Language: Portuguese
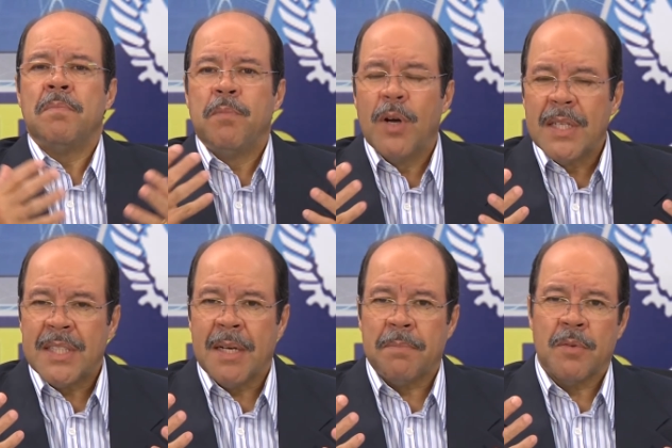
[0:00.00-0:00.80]
Por
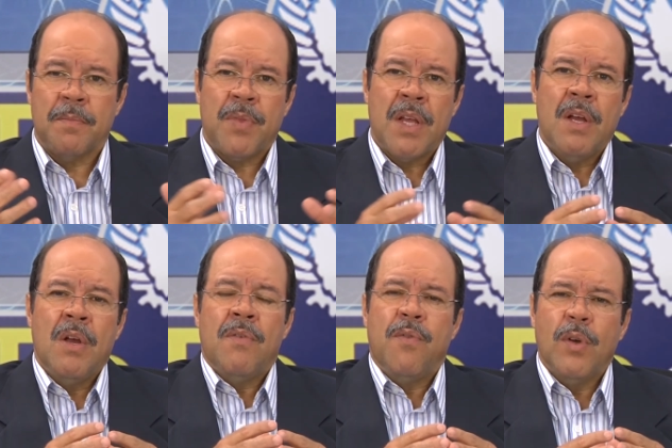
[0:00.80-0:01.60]
exemplo,
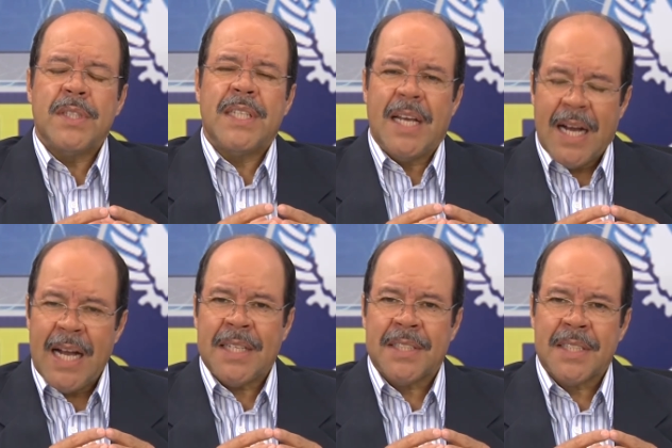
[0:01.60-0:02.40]
você
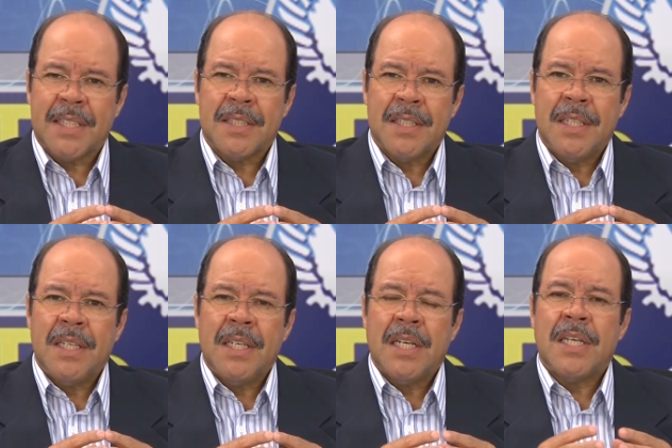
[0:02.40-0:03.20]
acha
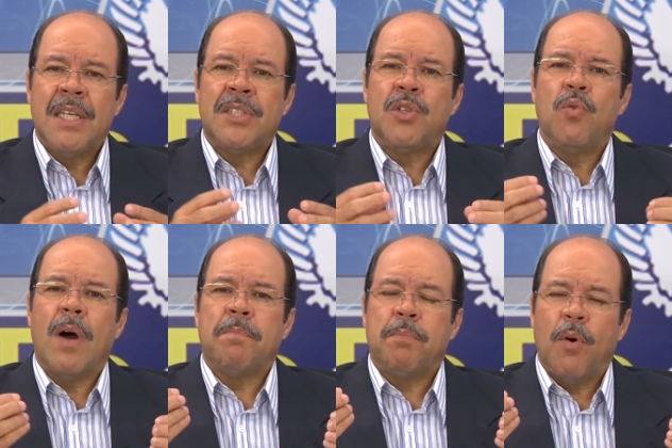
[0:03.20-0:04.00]
que se o
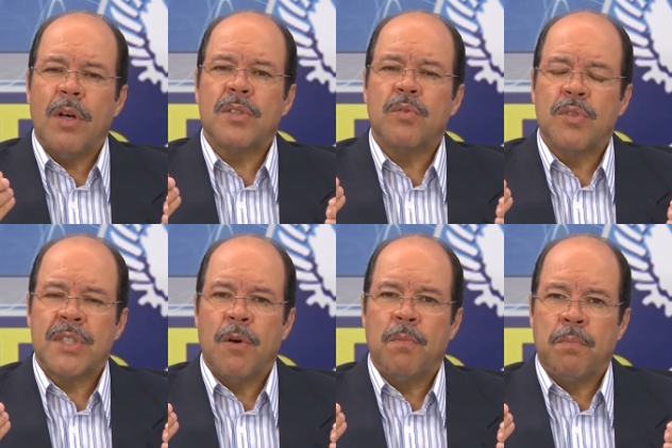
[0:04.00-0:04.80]
apóstolo
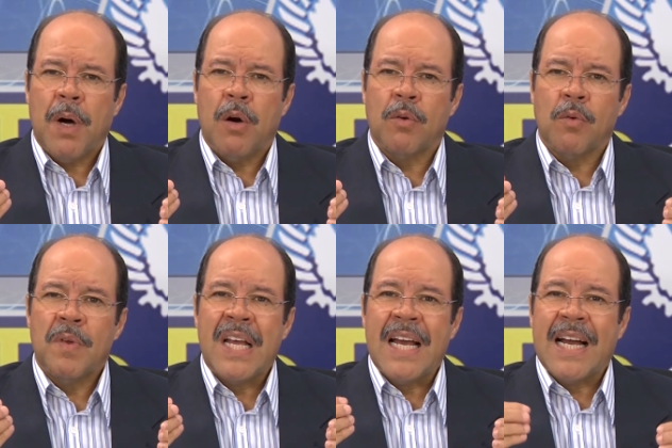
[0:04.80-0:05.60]
São Paulo
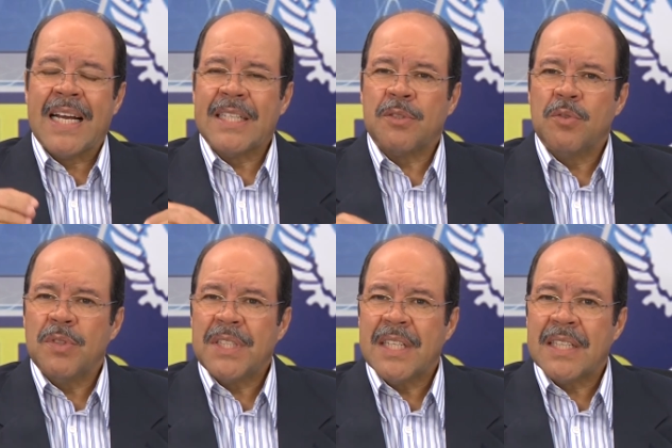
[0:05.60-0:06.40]

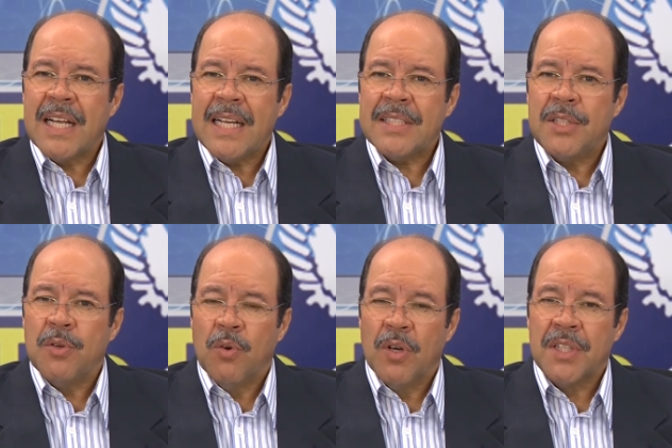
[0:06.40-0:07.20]
ressuscitasse
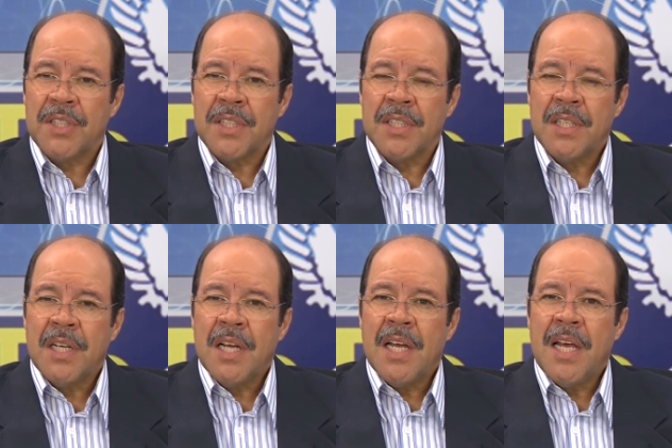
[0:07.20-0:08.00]
hoje,
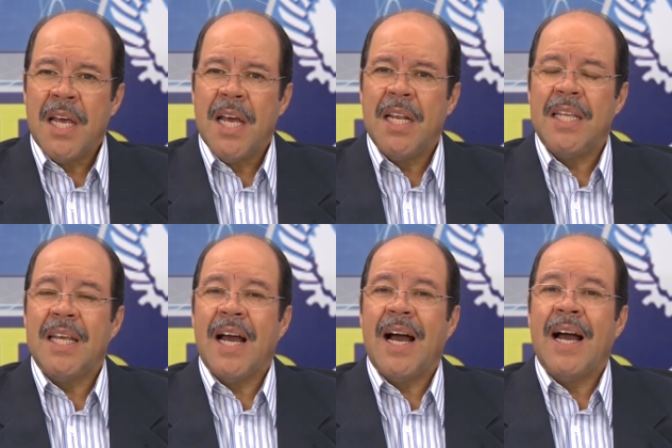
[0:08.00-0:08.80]
ele